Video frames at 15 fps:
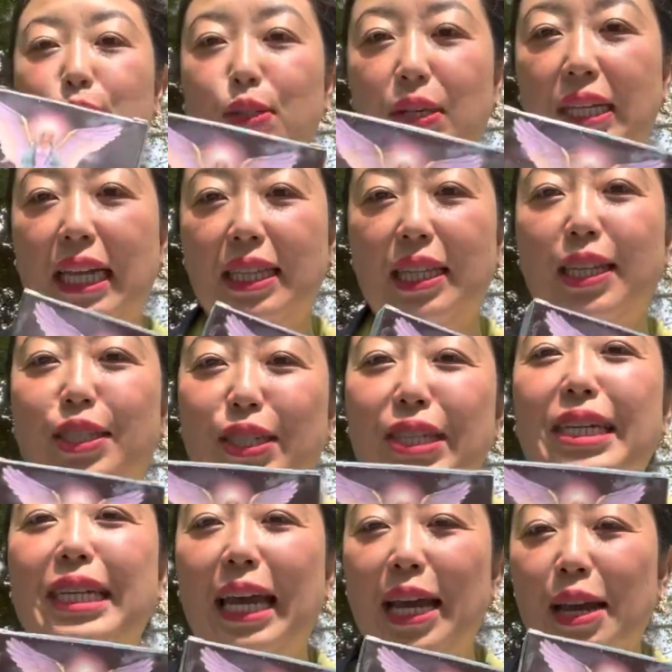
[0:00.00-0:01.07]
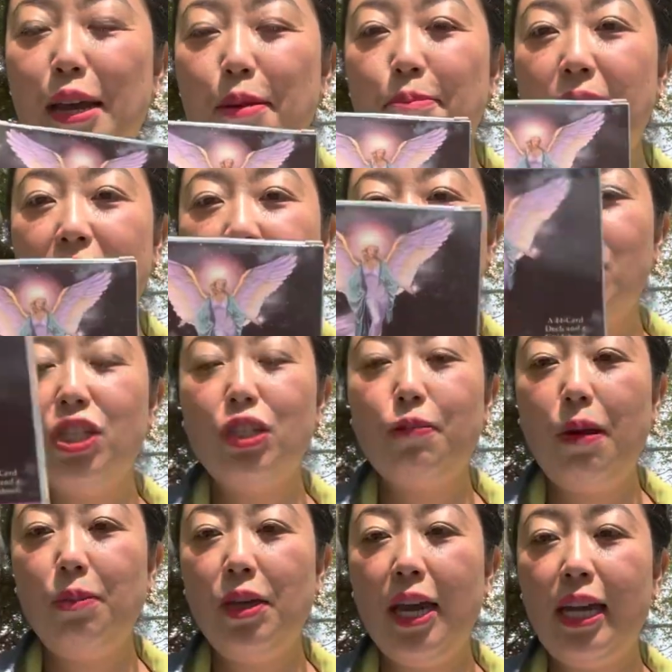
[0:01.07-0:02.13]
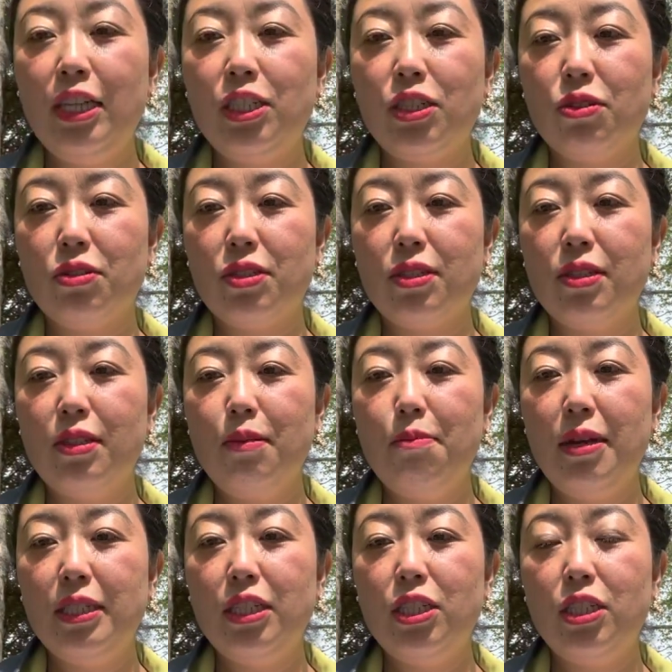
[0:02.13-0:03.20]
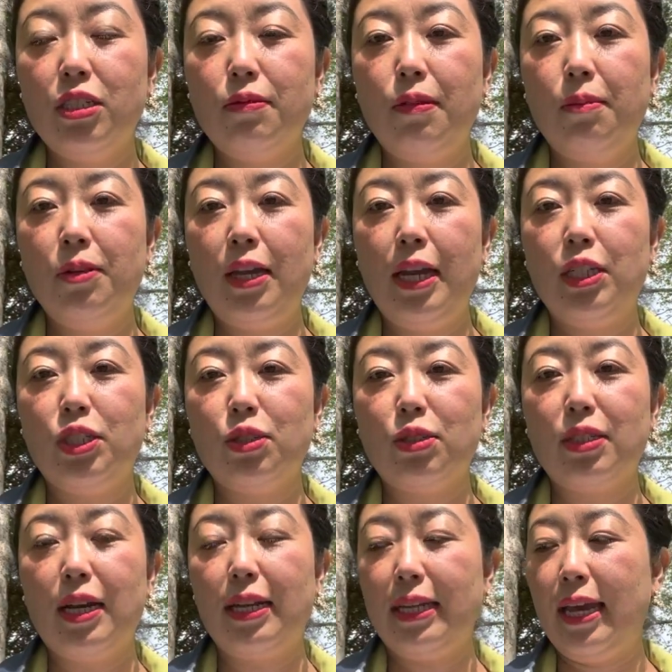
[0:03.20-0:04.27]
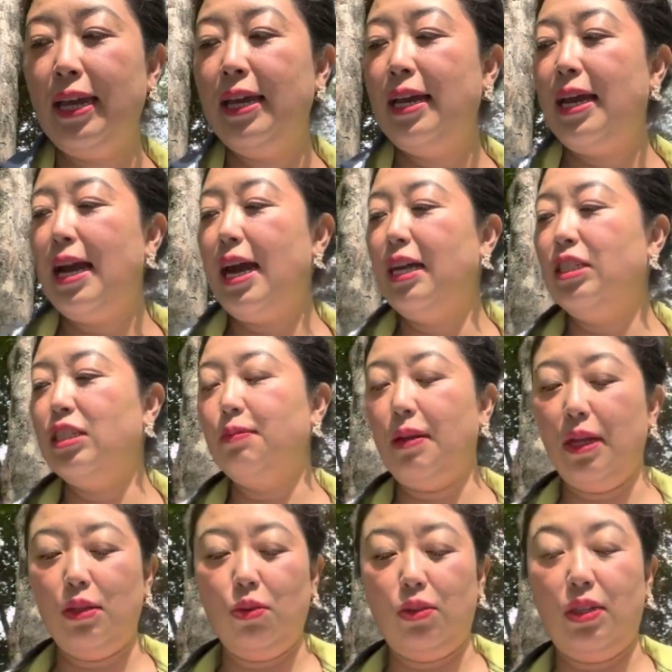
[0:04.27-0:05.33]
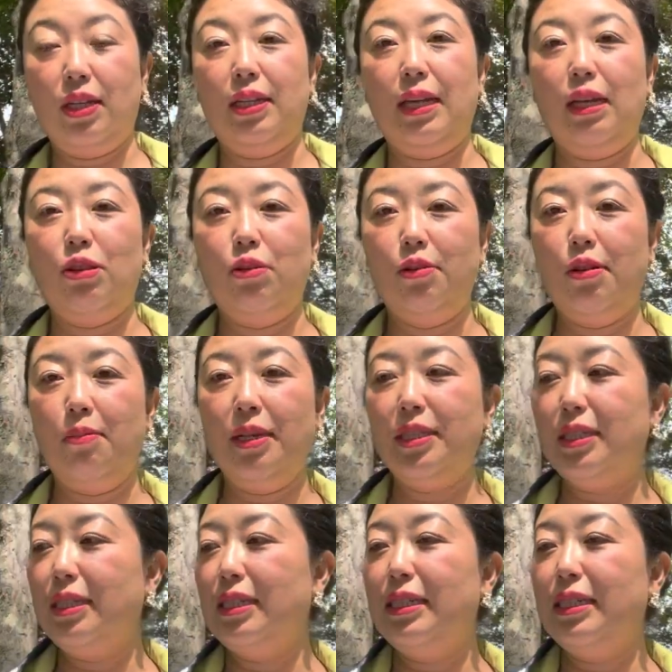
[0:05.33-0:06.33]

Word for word: 次だって、次ね。メッセージスファミ r エンジョ u r a n g e l ファミ s s a g e s f r からね、はい、一枚取っていきたいと思います。